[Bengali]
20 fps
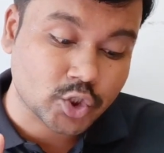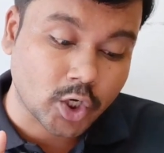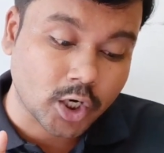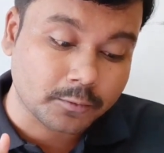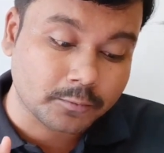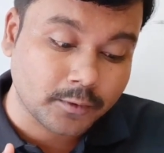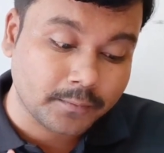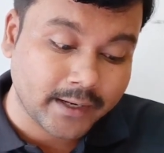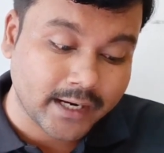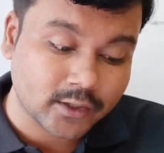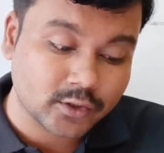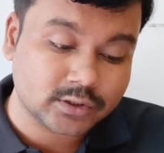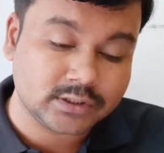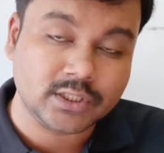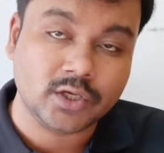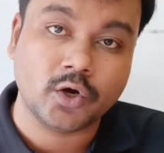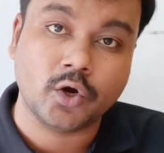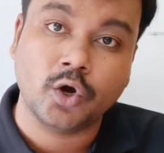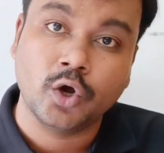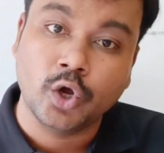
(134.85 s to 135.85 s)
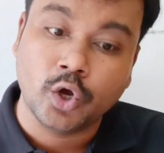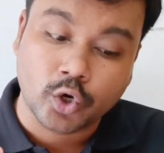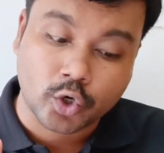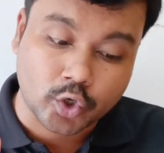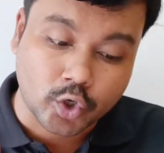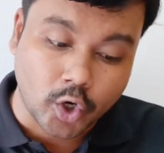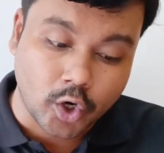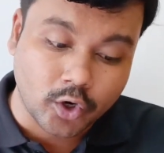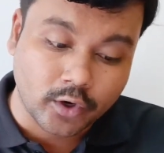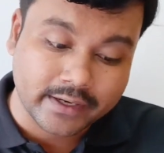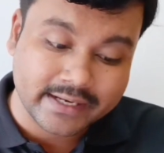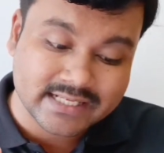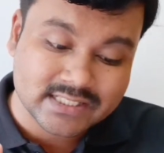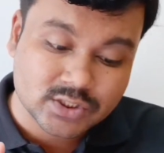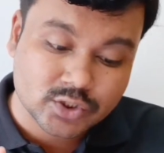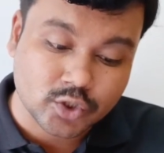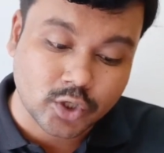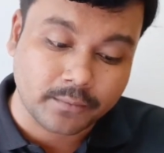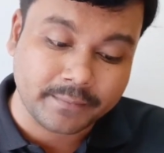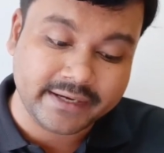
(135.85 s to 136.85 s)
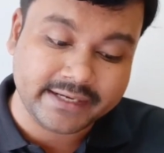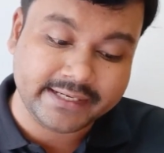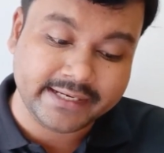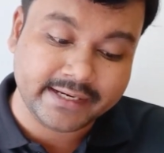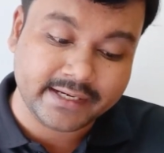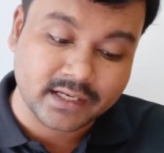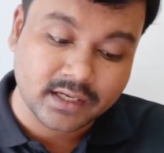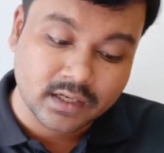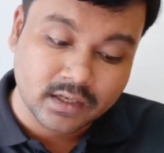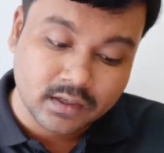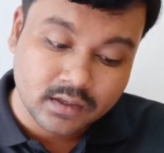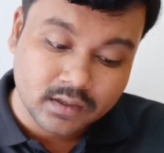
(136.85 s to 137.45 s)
সর্বভারতীয় কংগ্রেস কমিটির